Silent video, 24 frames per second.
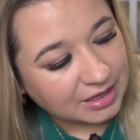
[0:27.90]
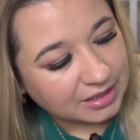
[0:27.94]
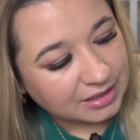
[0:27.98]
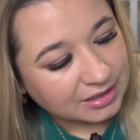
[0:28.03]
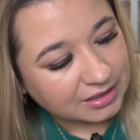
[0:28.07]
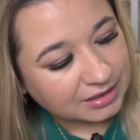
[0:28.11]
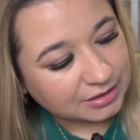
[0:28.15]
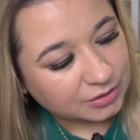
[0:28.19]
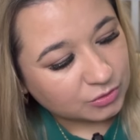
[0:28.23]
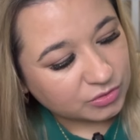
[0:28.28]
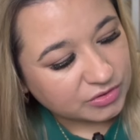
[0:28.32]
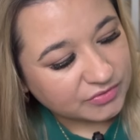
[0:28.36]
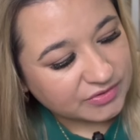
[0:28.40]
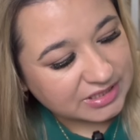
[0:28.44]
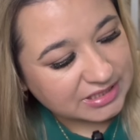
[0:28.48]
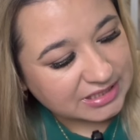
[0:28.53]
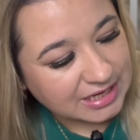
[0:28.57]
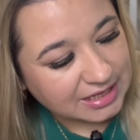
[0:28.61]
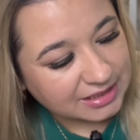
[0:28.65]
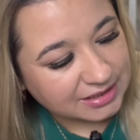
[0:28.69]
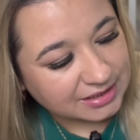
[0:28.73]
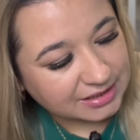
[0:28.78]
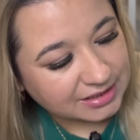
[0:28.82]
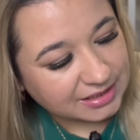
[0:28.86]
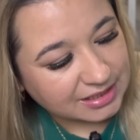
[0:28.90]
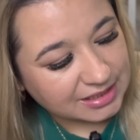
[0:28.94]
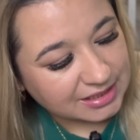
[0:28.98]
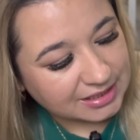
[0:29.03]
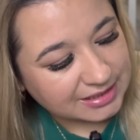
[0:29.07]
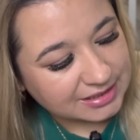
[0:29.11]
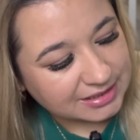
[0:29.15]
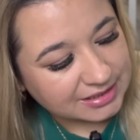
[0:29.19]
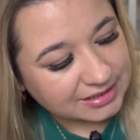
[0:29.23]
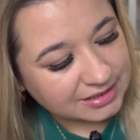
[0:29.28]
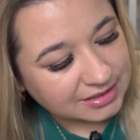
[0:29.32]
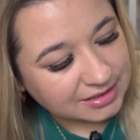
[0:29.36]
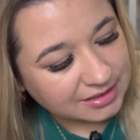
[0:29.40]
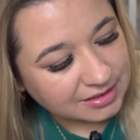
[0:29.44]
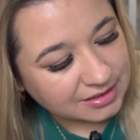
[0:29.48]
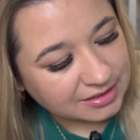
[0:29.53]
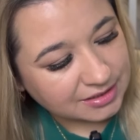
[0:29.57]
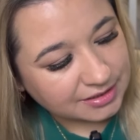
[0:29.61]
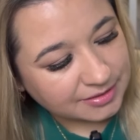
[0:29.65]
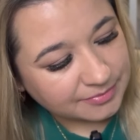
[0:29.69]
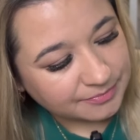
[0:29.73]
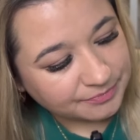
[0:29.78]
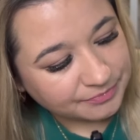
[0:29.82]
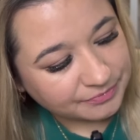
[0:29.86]
Это универсальный гель для
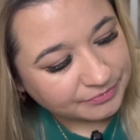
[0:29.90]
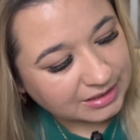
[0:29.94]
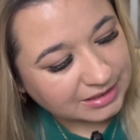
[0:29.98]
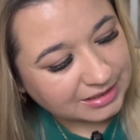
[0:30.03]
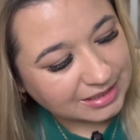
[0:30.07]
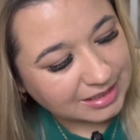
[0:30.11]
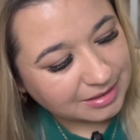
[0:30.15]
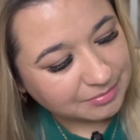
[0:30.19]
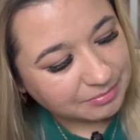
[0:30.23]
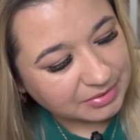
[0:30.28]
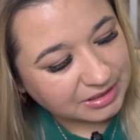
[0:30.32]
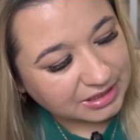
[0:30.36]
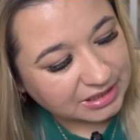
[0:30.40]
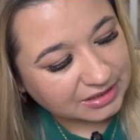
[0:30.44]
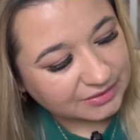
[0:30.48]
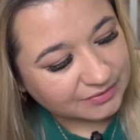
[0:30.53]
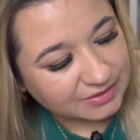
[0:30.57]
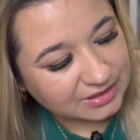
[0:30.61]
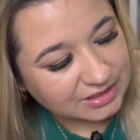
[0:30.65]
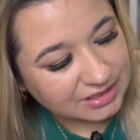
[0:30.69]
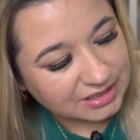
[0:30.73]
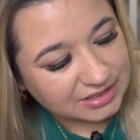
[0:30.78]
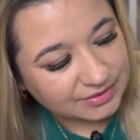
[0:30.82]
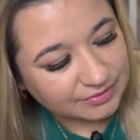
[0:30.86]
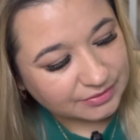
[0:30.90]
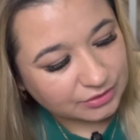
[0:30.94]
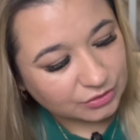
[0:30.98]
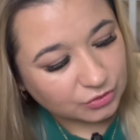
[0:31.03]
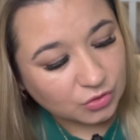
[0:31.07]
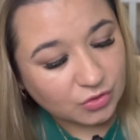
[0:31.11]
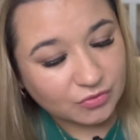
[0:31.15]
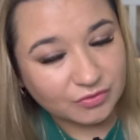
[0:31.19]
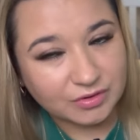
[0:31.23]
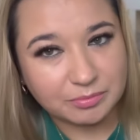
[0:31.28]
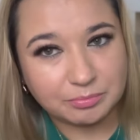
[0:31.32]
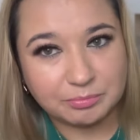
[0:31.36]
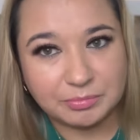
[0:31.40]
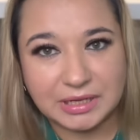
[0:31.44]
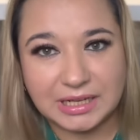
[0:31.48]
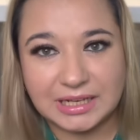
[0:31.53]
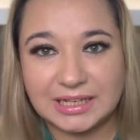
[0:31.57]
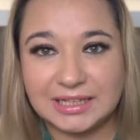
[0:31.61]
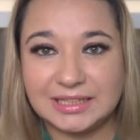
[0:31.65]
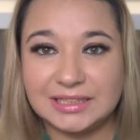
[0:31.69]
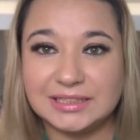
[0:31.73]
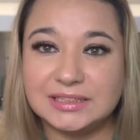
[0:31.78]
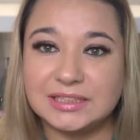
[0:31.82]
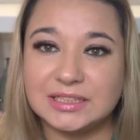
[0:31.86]
стирки для белого и цветного
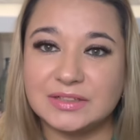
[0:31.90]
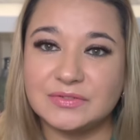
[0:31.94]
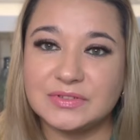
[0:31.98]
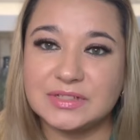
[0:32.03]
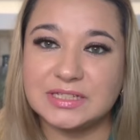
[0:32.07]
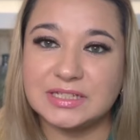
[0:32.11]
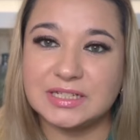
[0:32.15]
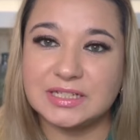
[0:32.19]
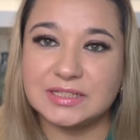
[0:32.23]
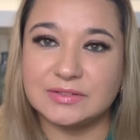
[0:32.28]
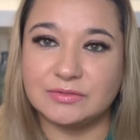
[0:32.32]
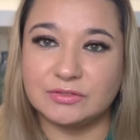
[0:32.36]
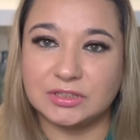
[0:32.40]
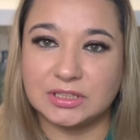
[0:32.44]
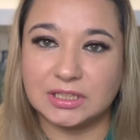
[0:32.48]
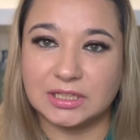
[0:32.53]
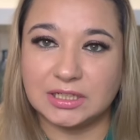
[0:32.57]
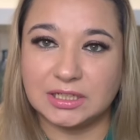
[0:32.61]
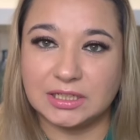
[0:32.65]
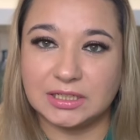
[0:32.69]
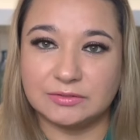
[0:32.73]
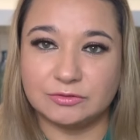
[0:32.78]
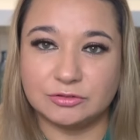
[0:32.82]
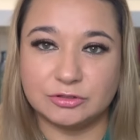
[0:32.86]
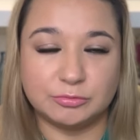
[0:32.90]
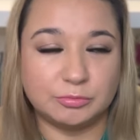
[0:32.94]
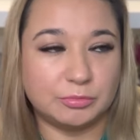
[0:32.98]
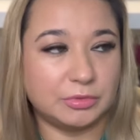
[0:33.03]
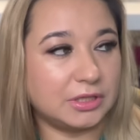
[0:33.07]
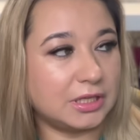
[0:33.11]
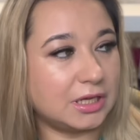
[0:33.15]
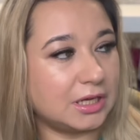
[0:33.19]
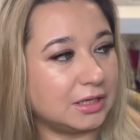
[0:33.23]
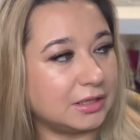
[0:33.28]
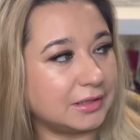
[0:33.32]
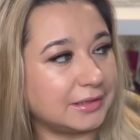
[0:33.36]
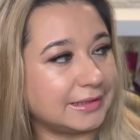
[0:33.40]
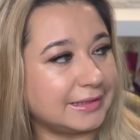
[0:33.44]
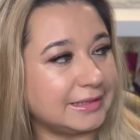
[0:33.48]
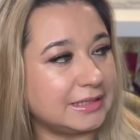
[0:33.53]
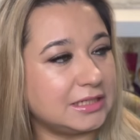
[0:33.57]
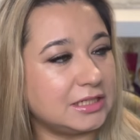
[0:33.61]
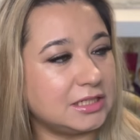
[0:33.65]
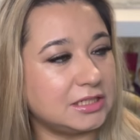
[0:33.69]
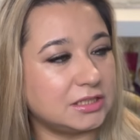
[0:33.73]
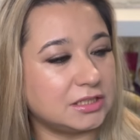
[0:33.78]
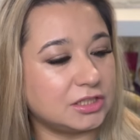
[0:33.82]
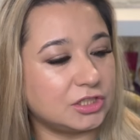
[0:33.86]
5 литров здесь. Вот такая вот была
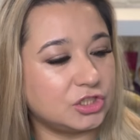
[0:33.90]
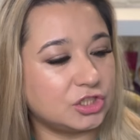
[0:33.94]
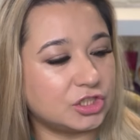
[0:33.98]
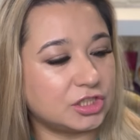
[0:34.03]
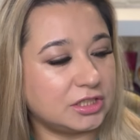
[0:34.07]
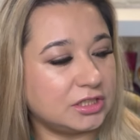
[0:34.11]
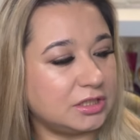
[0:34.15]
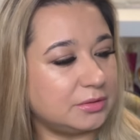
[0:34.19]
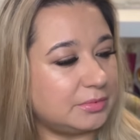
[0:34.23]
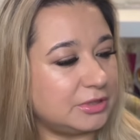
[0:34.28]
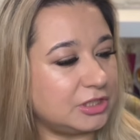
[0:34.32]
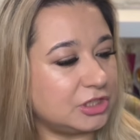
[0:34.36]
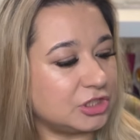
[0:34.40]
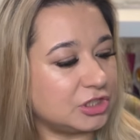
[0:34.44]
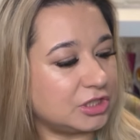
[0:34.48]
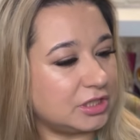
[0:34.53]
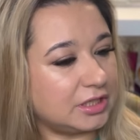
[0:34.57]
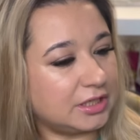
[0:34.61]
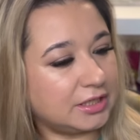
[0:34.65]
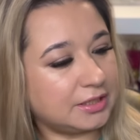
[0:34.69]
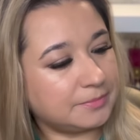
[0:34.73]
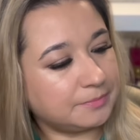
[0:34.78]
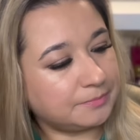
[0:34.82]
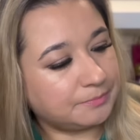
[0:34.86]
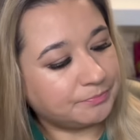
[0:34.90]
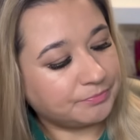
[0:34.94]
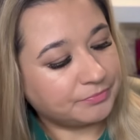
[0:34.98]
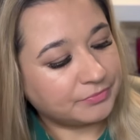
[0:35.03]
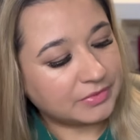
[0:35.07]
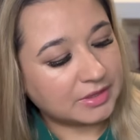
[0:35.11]
канистрочка небольшая.